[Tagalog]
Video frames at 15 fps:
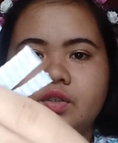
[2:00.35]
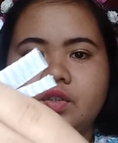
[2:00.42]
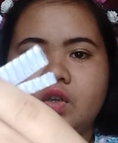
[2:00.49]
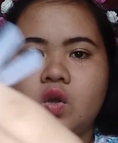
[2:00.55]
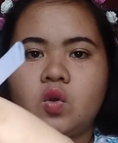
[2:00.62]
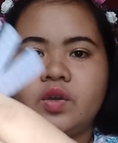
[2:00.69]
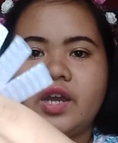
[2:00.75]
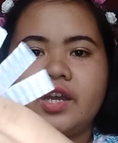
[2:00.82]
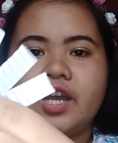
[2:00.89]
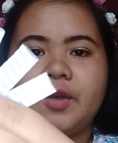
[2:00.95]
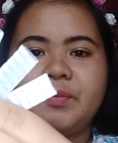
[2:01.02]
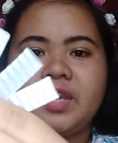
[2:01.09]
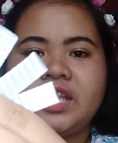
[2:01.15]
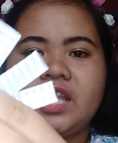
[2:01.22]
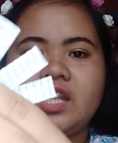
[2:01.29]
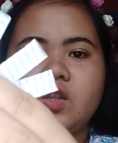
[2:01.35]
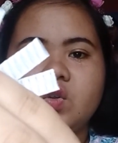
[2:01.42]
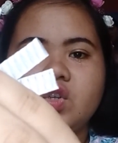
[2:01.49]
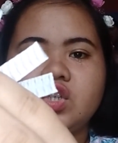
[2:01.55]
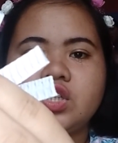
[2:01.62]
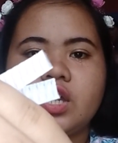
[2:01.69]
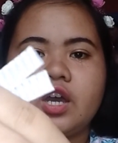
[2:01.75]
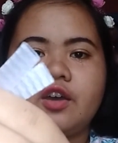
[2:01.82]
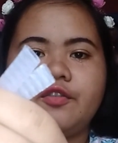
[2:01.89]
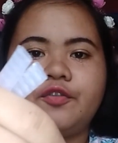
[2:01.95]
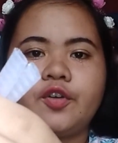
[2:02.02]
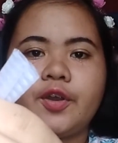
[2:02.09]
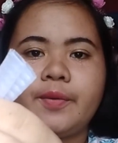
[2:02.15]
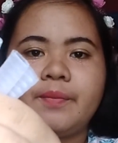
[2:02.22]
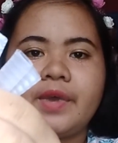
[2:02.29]
So, gagamitin ko siya
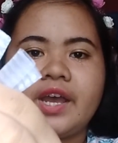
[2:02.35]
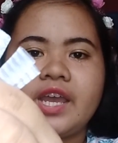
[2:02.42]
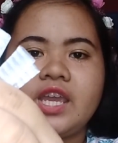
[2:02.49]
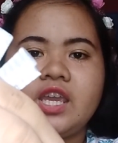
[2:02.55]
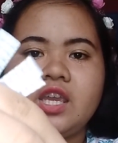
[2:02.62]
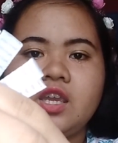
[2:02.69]
for my